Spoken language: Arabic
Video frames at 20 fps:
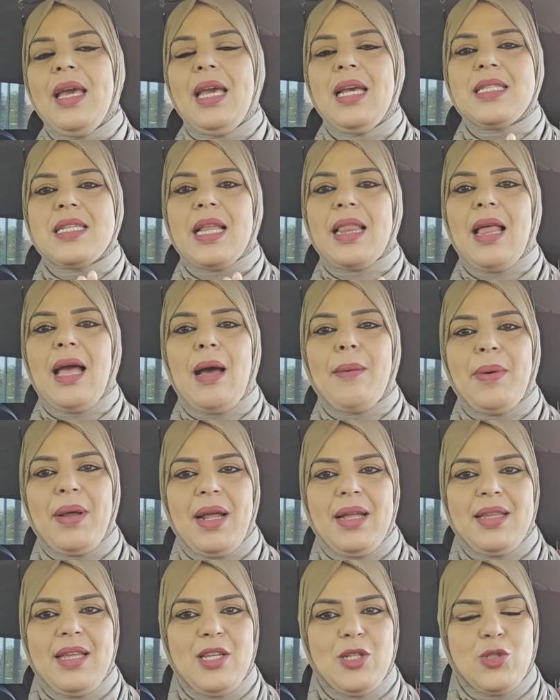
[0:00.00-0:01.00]
حيت هذا الخبر
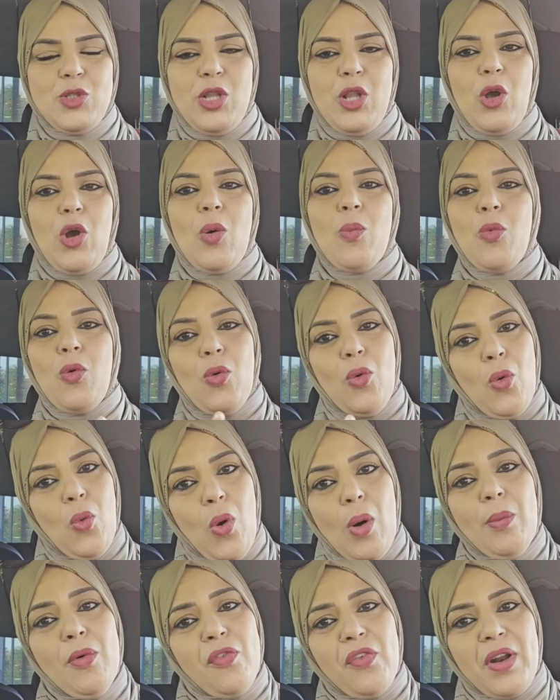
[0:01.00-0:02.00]
هذا اللي جبت لكم
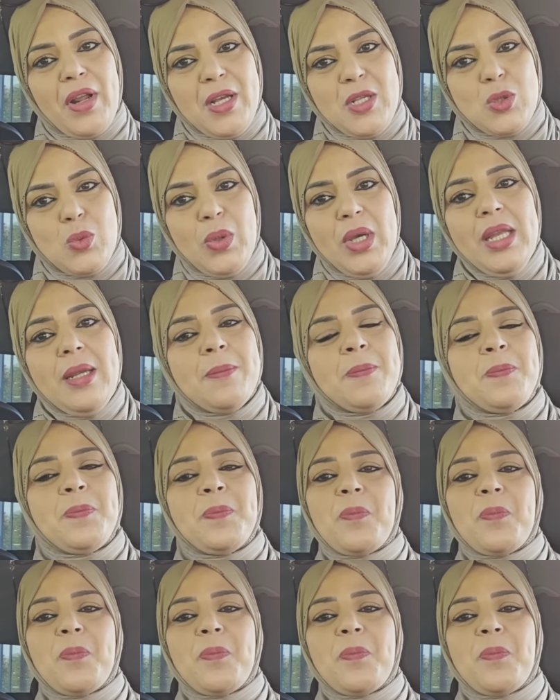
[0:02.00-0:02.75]
هو مفرح زوين